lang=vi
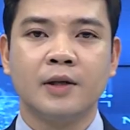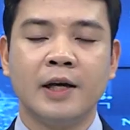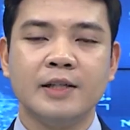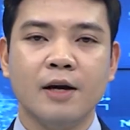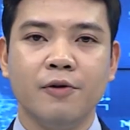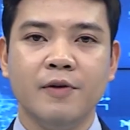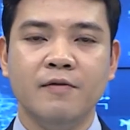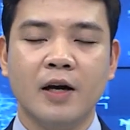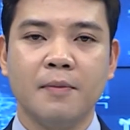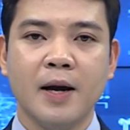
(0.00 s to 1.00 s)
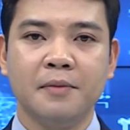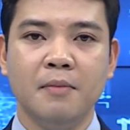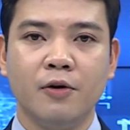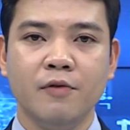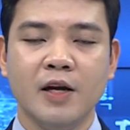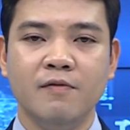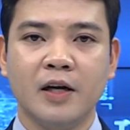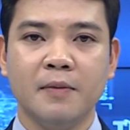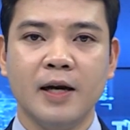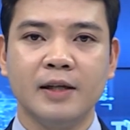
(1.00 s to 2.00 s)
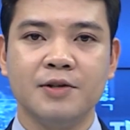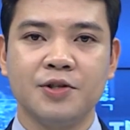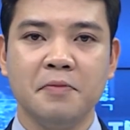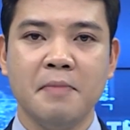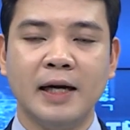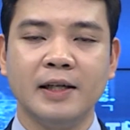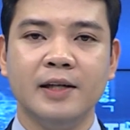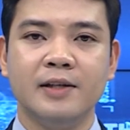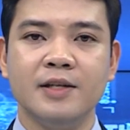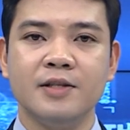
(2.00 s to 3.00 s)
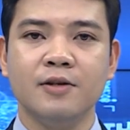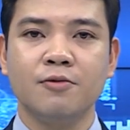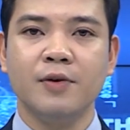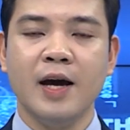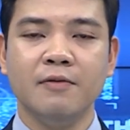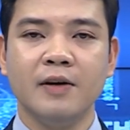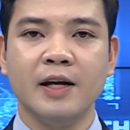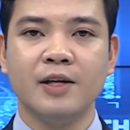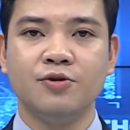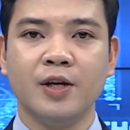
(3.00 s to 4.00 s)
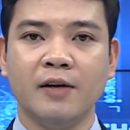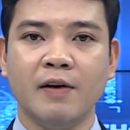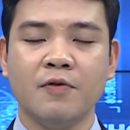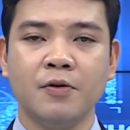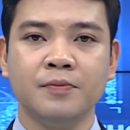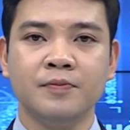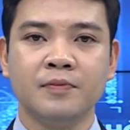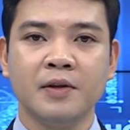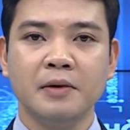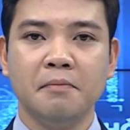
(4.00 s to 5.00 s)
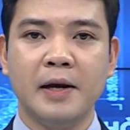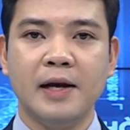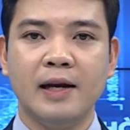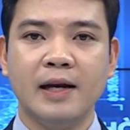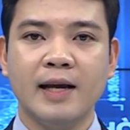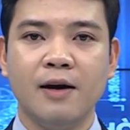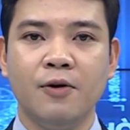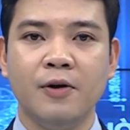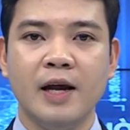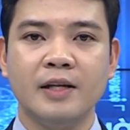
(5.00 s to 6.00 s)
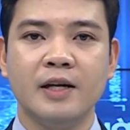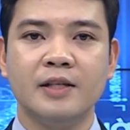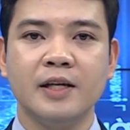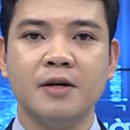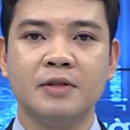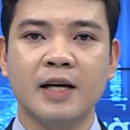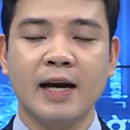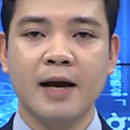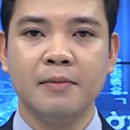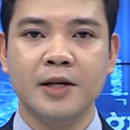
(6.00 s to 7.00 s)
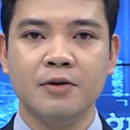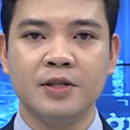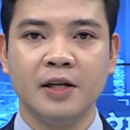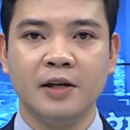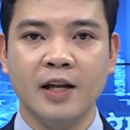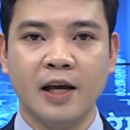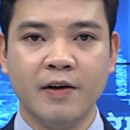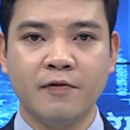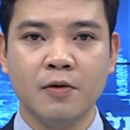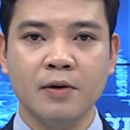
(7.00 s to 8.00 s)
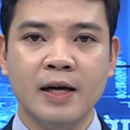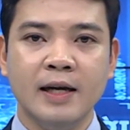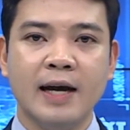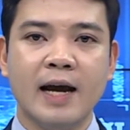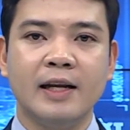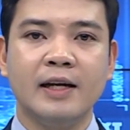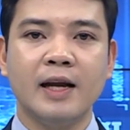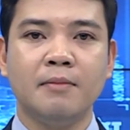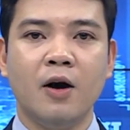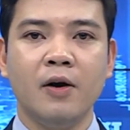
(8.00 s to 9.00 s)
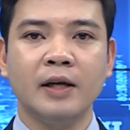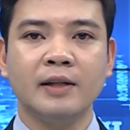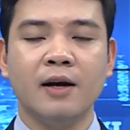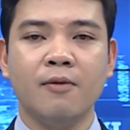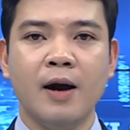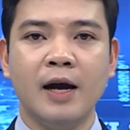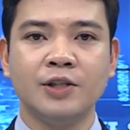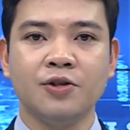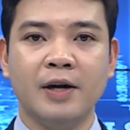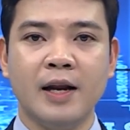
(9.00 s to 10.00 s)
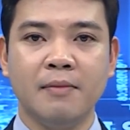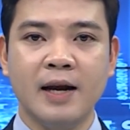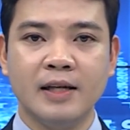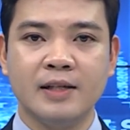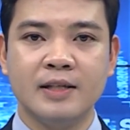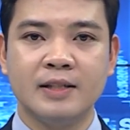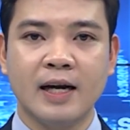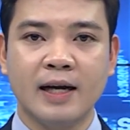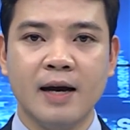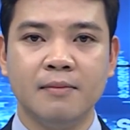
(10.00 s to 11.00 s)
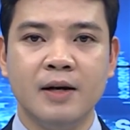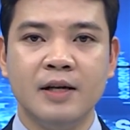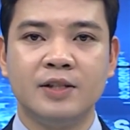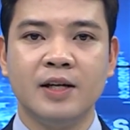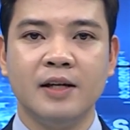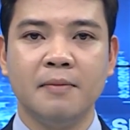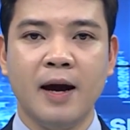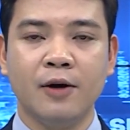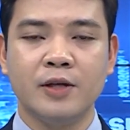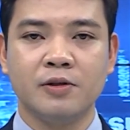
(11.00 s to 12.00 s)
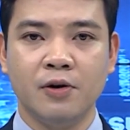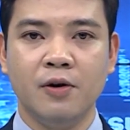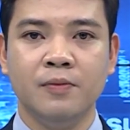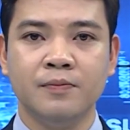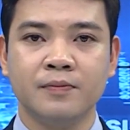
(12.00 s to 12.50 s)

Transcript: Kính chào quý vị và các bạn, mời quý vị và các bạn theo dõi bản tin thời sự của Đài Phát thanh Truyền hình Vĩnh Phúc. Mới đây, lãnh đạo Hội nạn nhân chất độc da cam dioxin tỉnh Vĩnh Phúc đã đến thăm hỏi, tặng quà cho năm nạn nhân da cam trên địa bàn huyện Sông Lô.